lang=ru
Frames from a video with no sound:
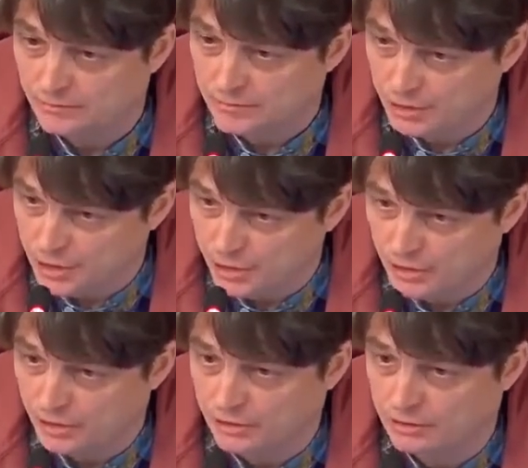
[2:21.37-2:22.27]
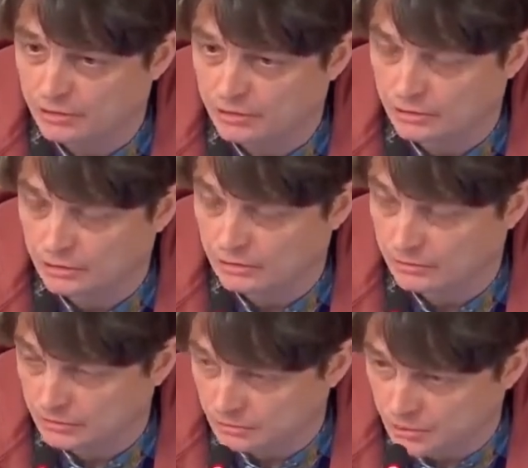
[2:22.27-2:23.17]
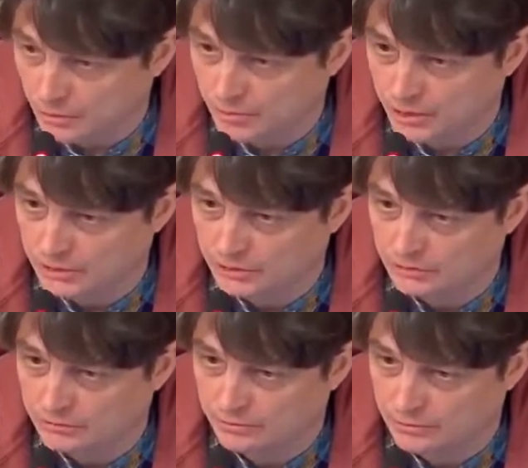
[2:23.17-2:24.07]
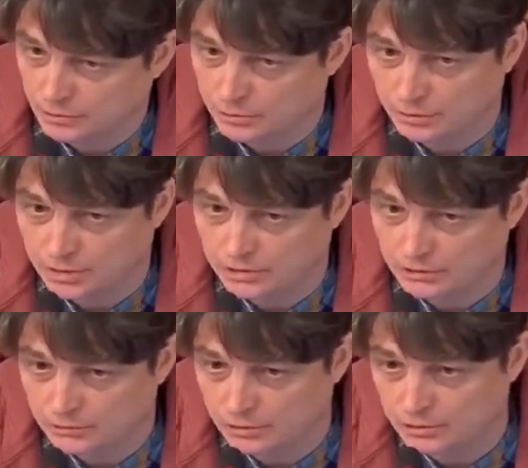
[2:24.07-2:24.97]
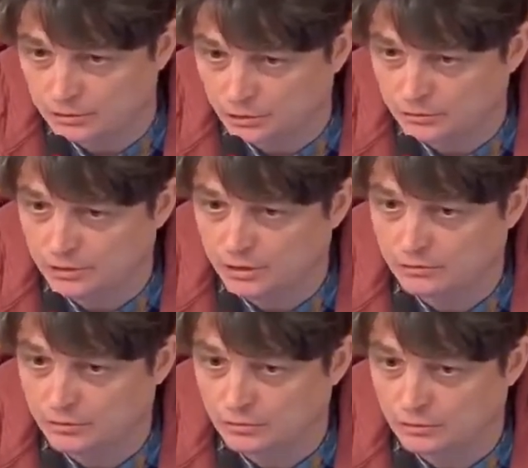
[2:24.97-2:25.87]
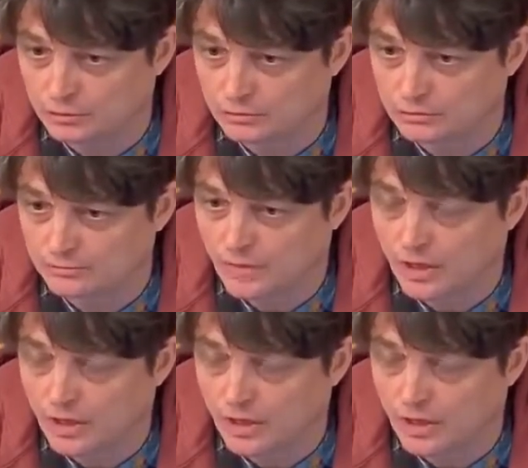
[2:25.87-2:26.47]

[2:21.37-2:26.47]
В течение э, трех месяцев 90% бухгалтеров теряют работу.